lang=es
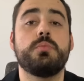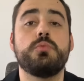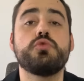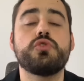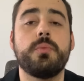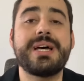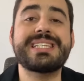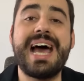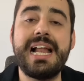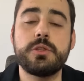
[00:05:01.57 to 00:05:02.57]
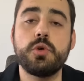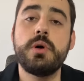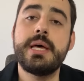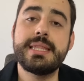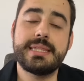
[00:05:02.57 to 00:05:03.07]
mucho más alto
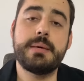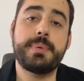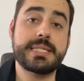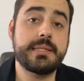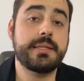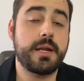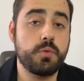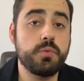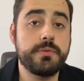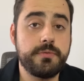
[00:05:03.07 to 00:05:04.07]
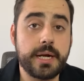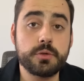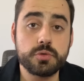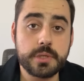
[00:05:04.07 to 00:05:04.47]
de presentar un infarto